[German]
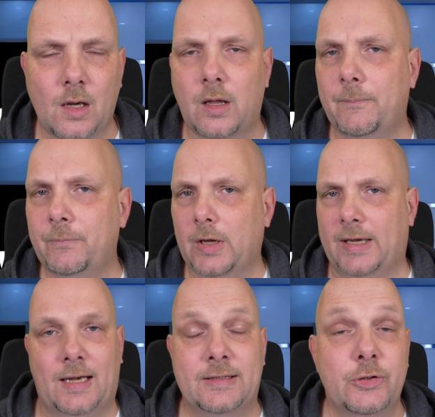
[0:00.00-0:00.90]
Ähm,
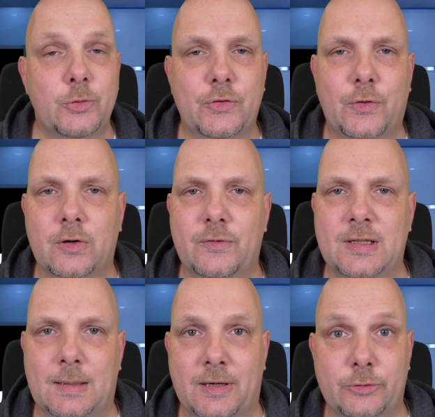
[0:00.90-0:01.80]
ja, die Newsfolge
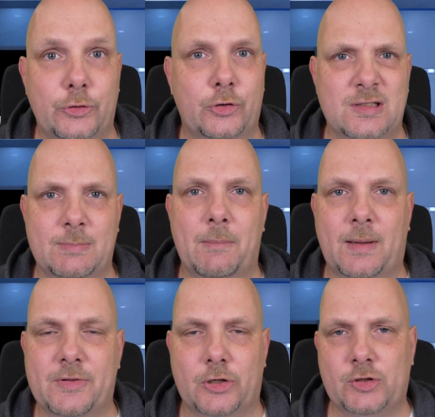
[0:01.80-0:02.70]
findet aber natürlich trotzdem am
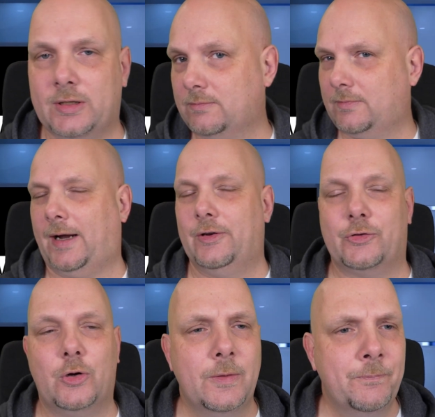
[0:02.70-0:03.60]
Samstag statt, keine
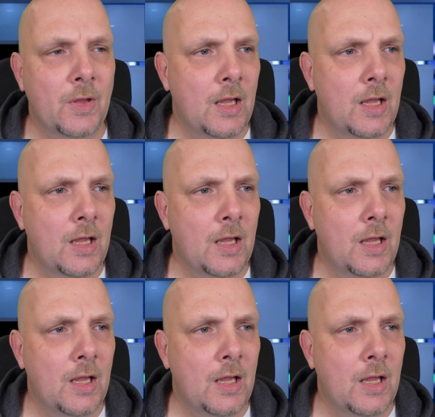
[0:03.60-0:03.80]
Sorge.